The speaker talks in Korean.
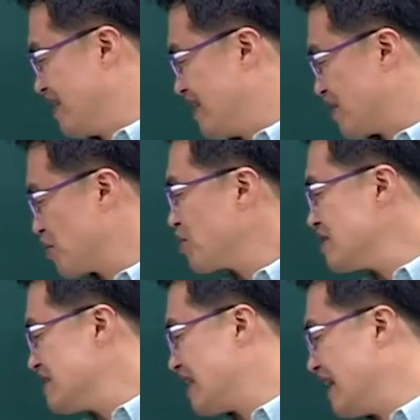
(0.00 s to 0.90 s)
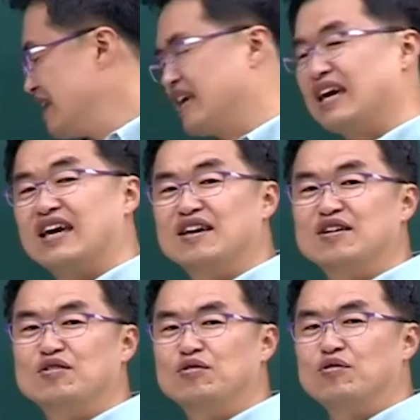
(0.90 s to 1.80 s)
어, 또는 이제 이게
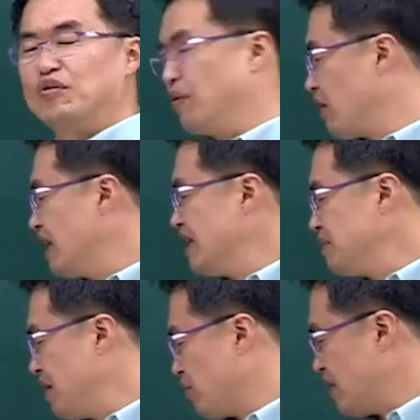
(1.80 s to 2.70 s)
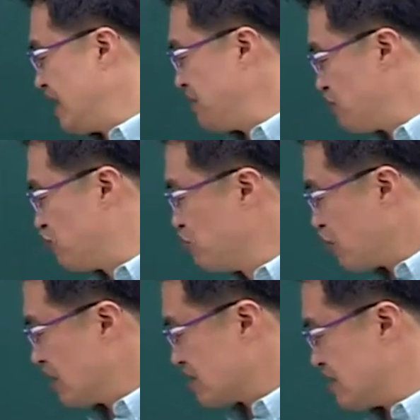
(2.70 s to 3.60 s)
왜 원래 이름이 원래 이름이
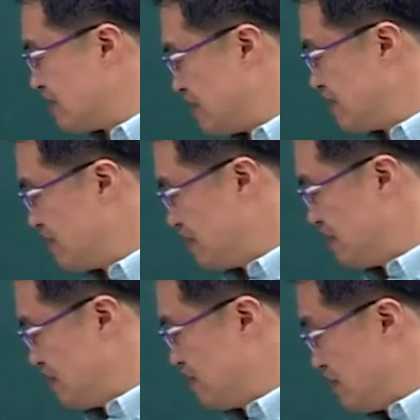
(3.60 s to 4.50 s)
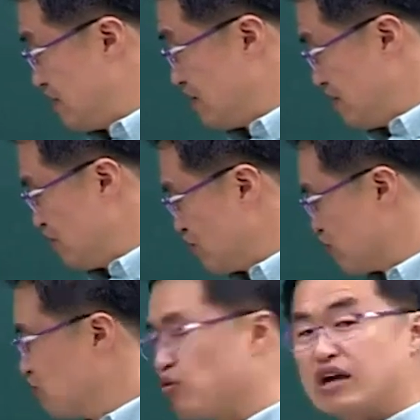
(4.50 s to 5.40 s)
군복이거든.
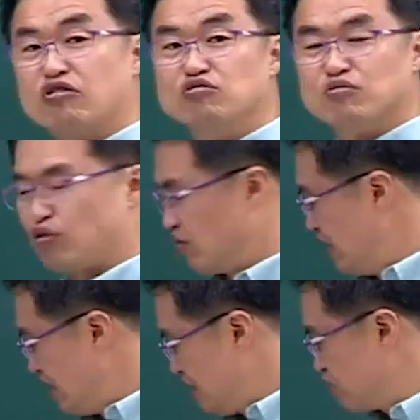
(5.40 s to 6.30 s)
궁복이야 궁복. 이